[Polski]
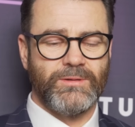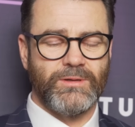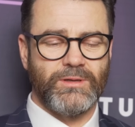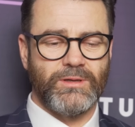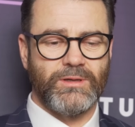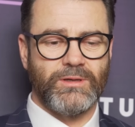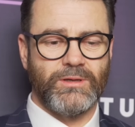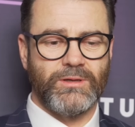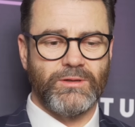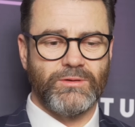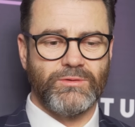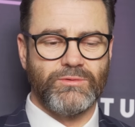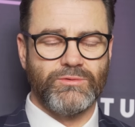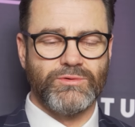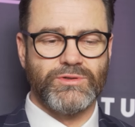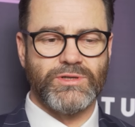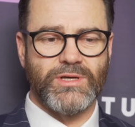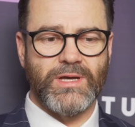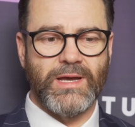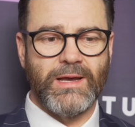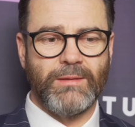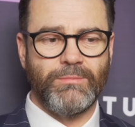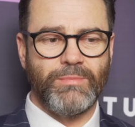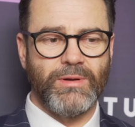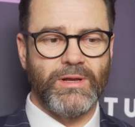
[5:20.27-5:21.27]
e,
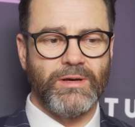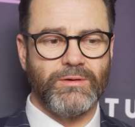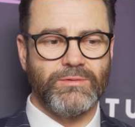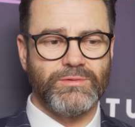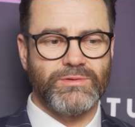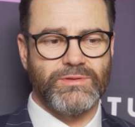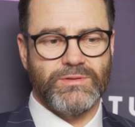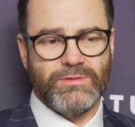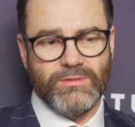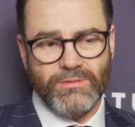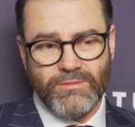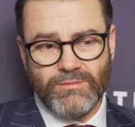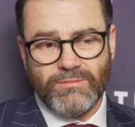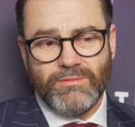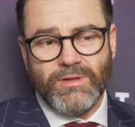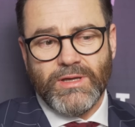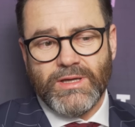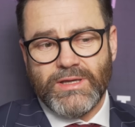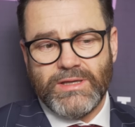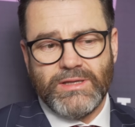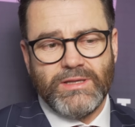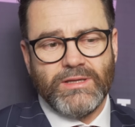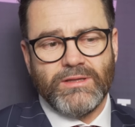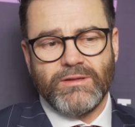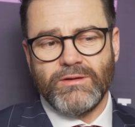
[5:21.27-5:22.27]
duży aplauz, no i
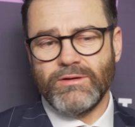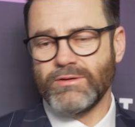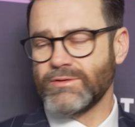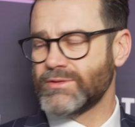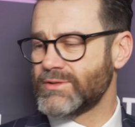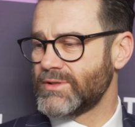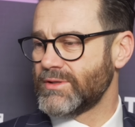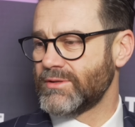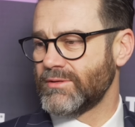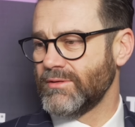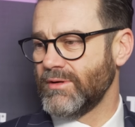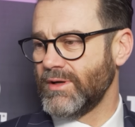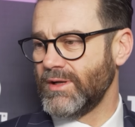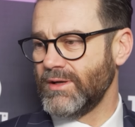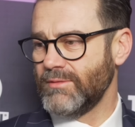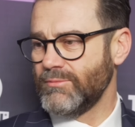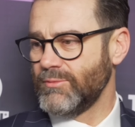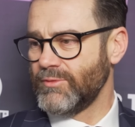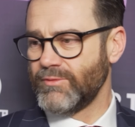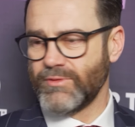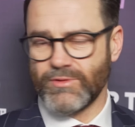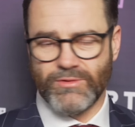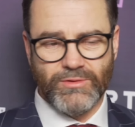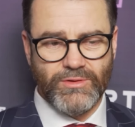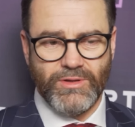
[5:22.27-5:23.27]
taki niedosyt, no ale
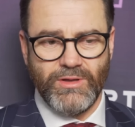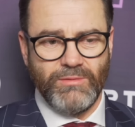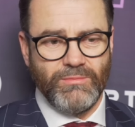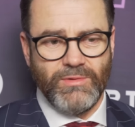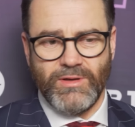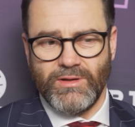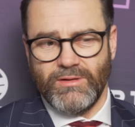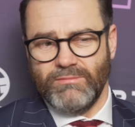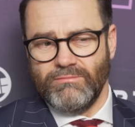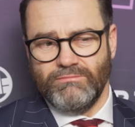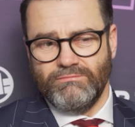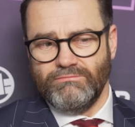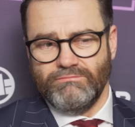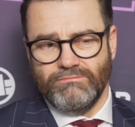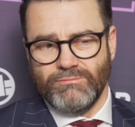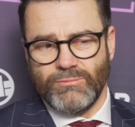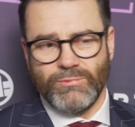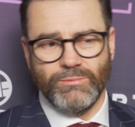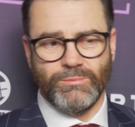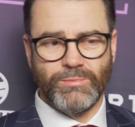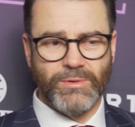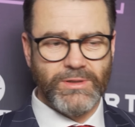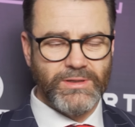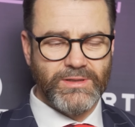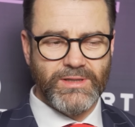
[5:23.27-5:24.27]
mówię, to nie mam
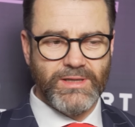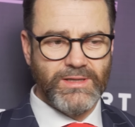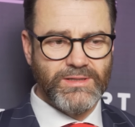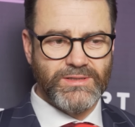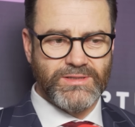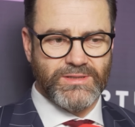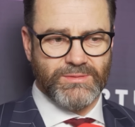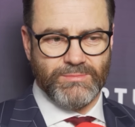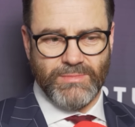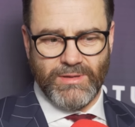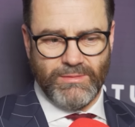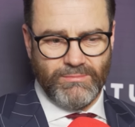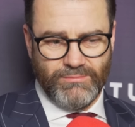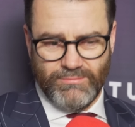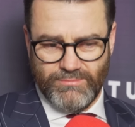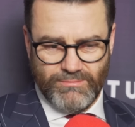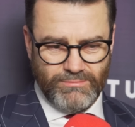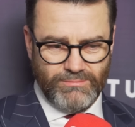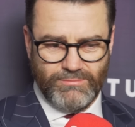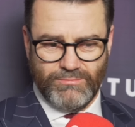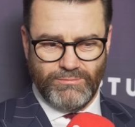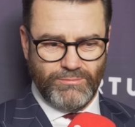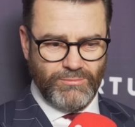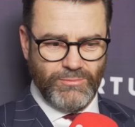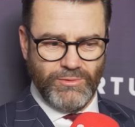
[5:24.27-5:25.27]
tu pretensji, mam
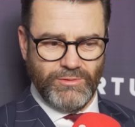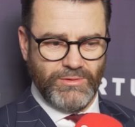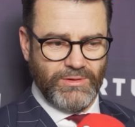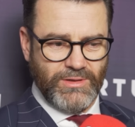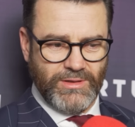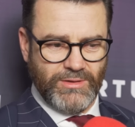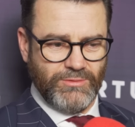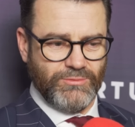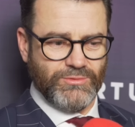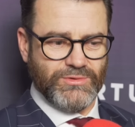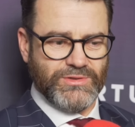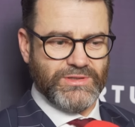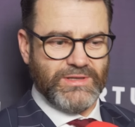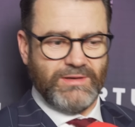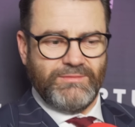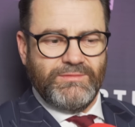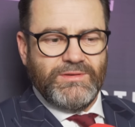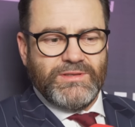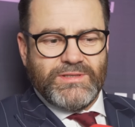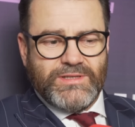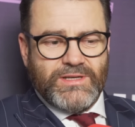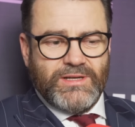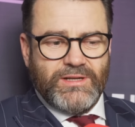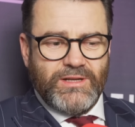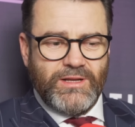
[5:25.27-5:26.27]
do jakiegoś
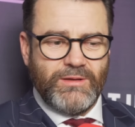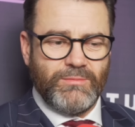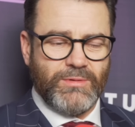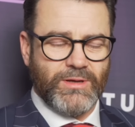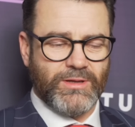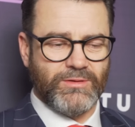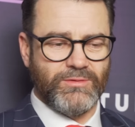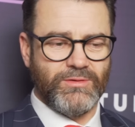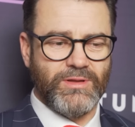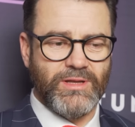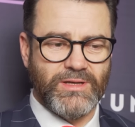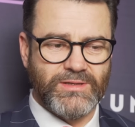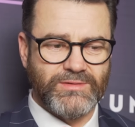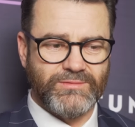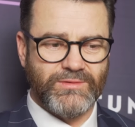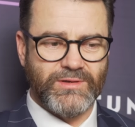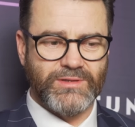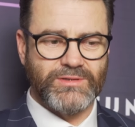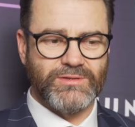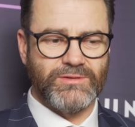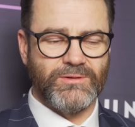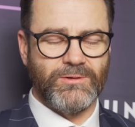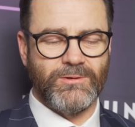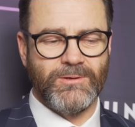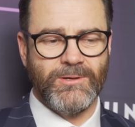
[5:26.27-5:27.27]
zjawiska, nie wiem jak to
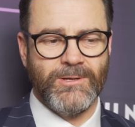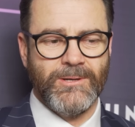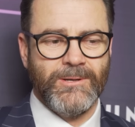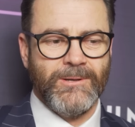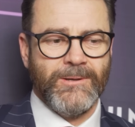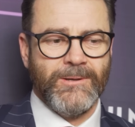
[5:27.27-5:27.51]
nazwać, no.